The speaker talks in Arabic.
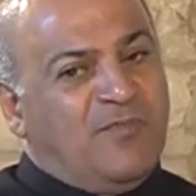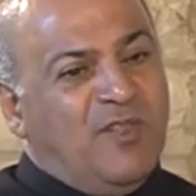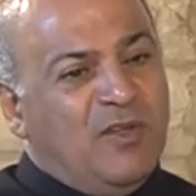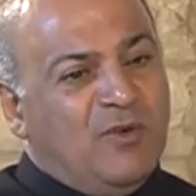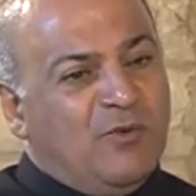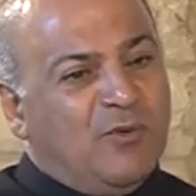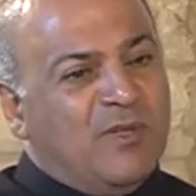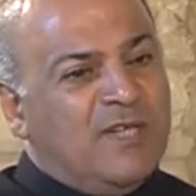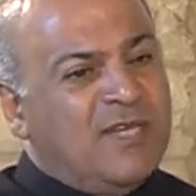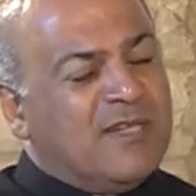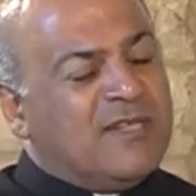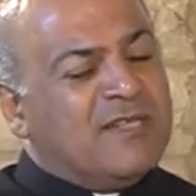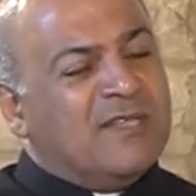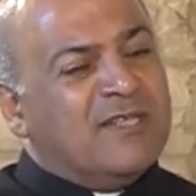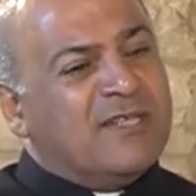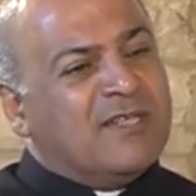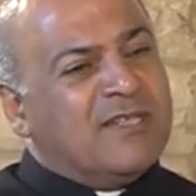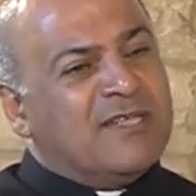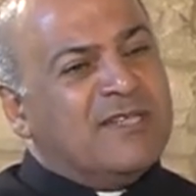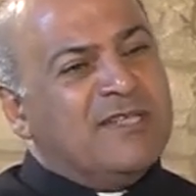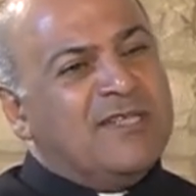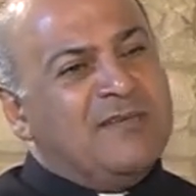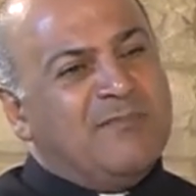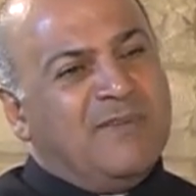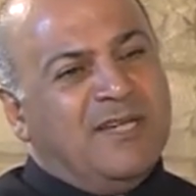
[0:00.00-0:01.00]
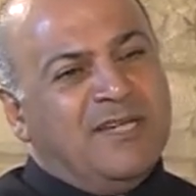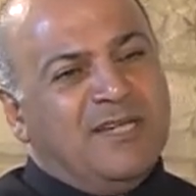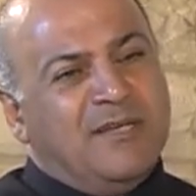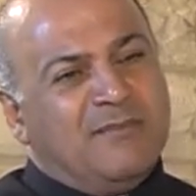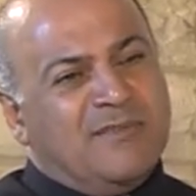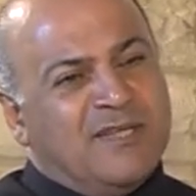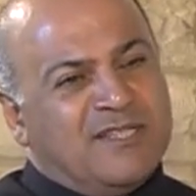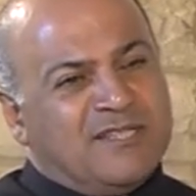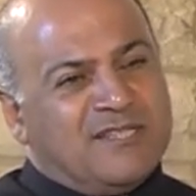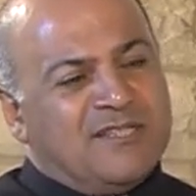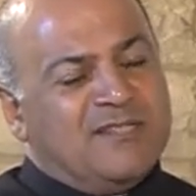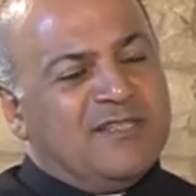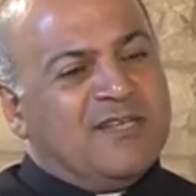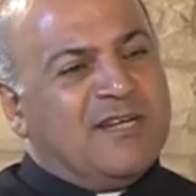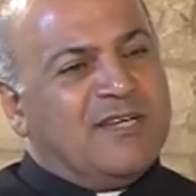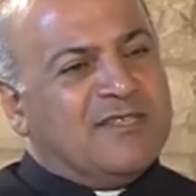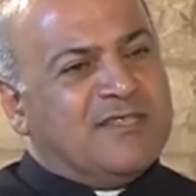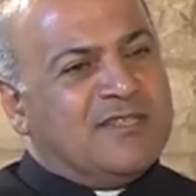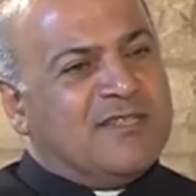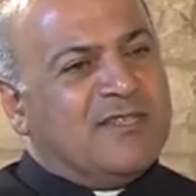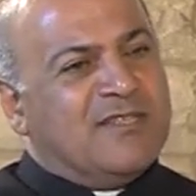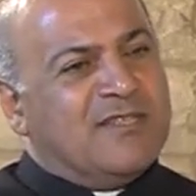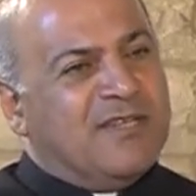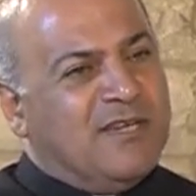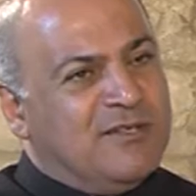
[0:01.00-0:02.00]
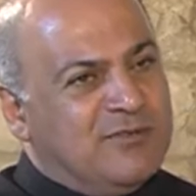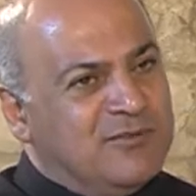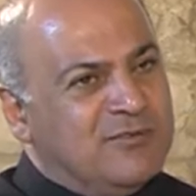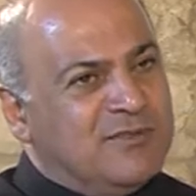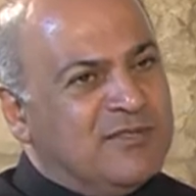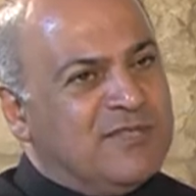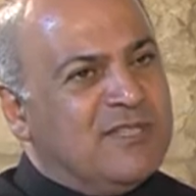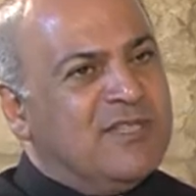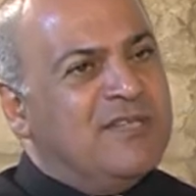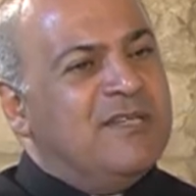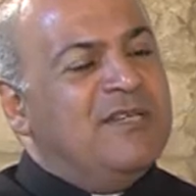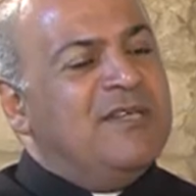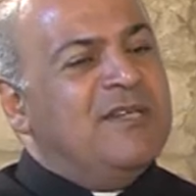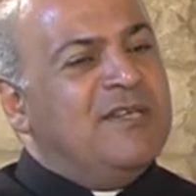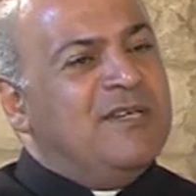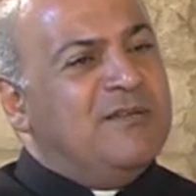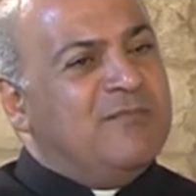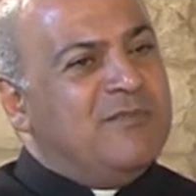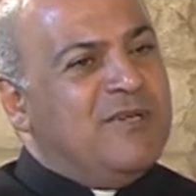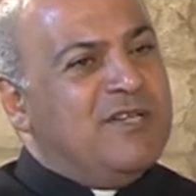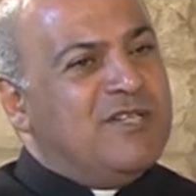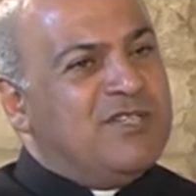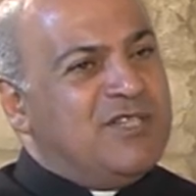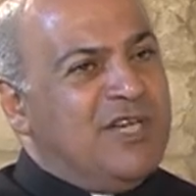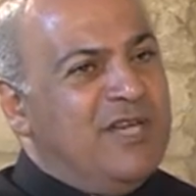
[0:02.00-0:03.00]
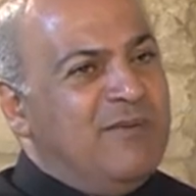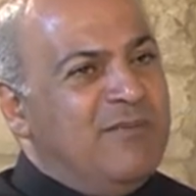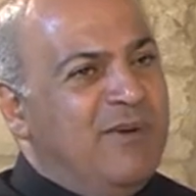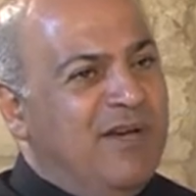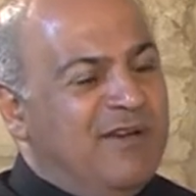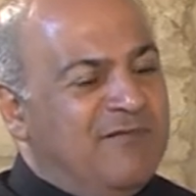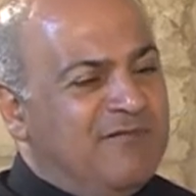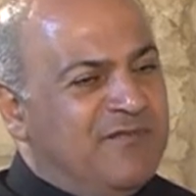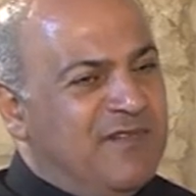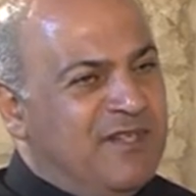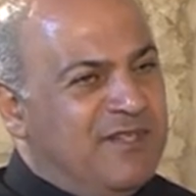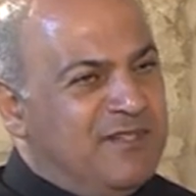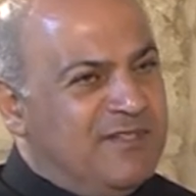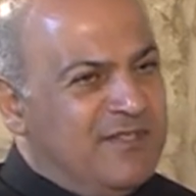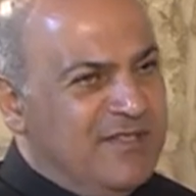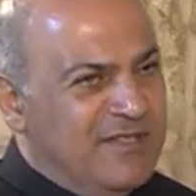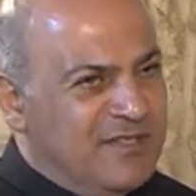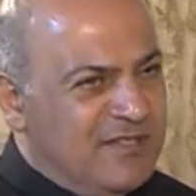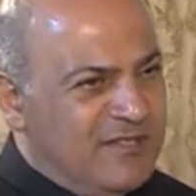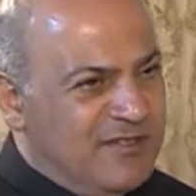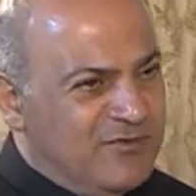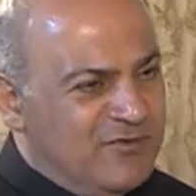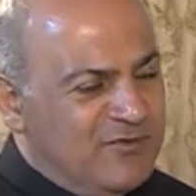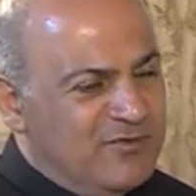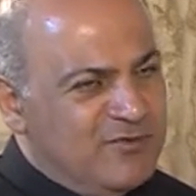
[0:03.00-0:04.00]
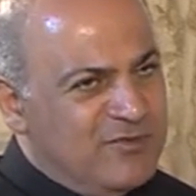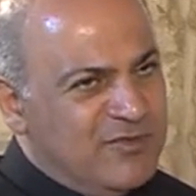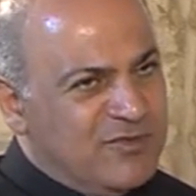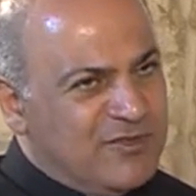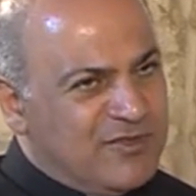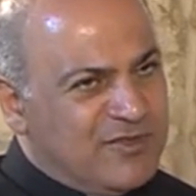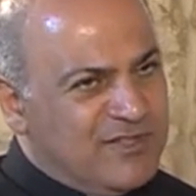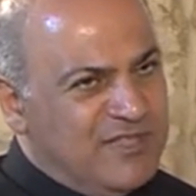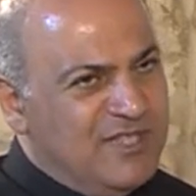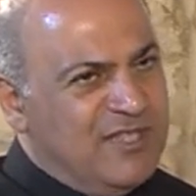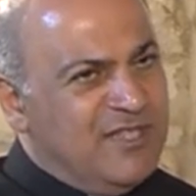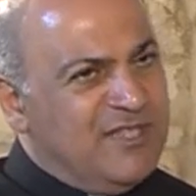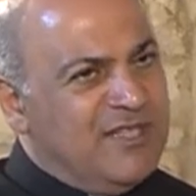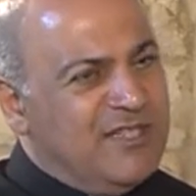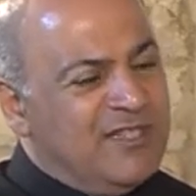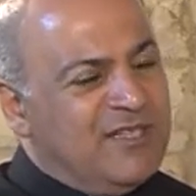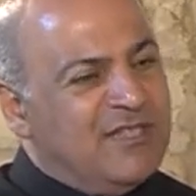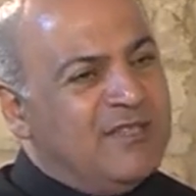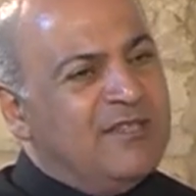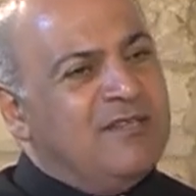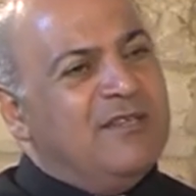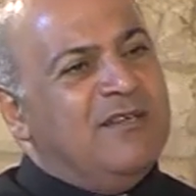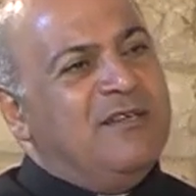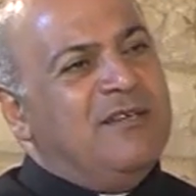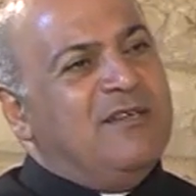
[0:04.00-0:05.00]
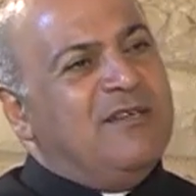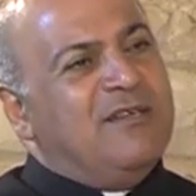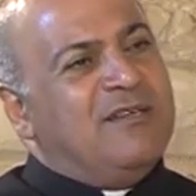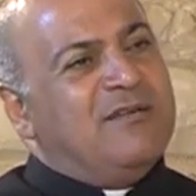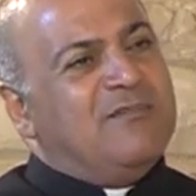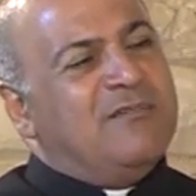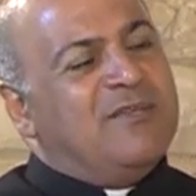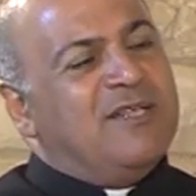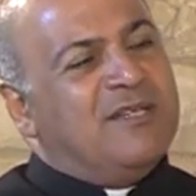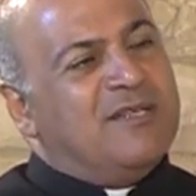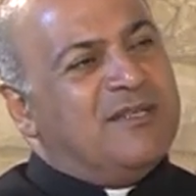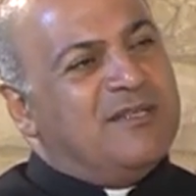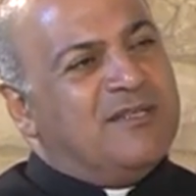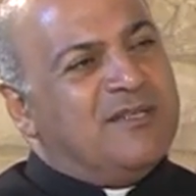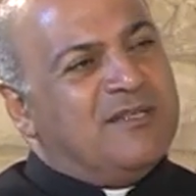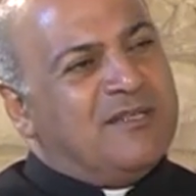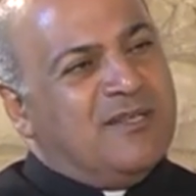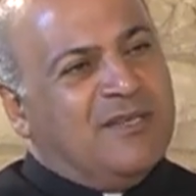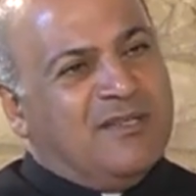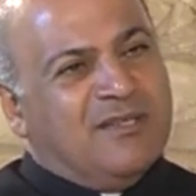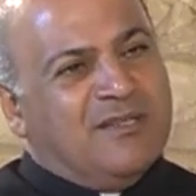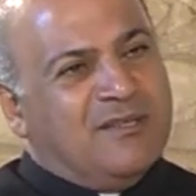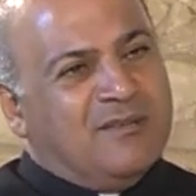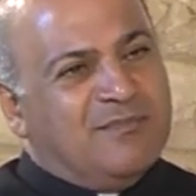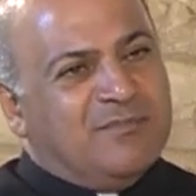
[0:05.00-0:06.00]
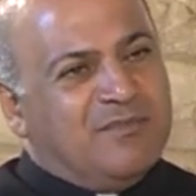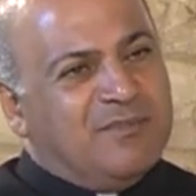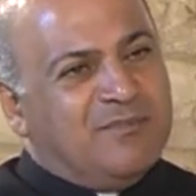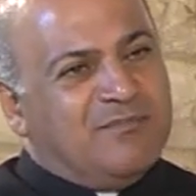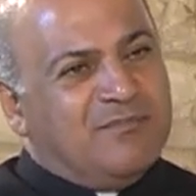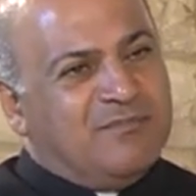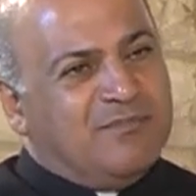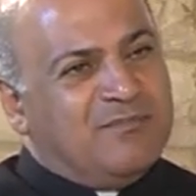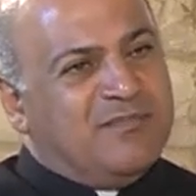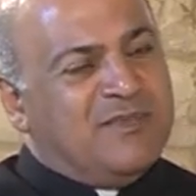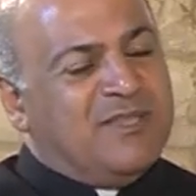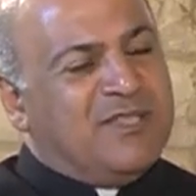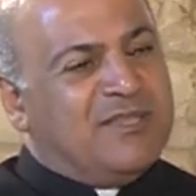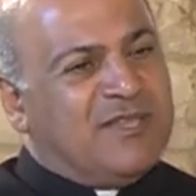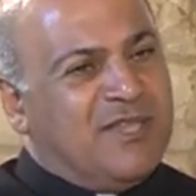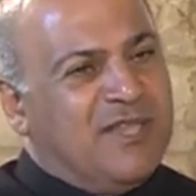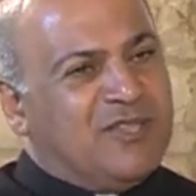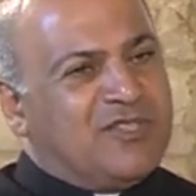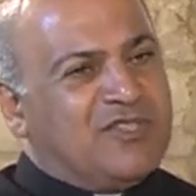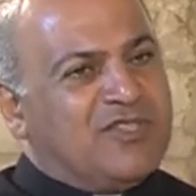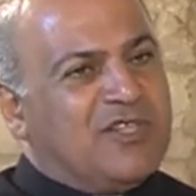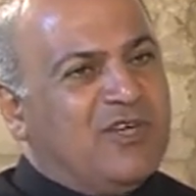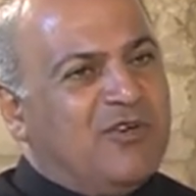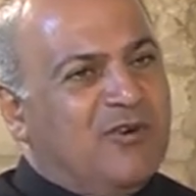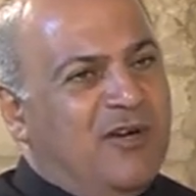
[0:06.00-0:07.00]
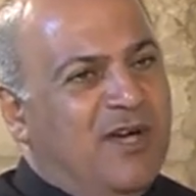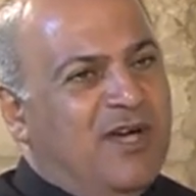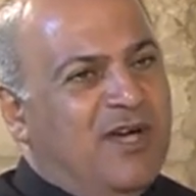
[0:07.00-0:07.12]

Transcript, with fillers: والإكليريكية منا بس دراسة لاهوت بالجامعة في كتير أمور تانية يعني بيتنشأوا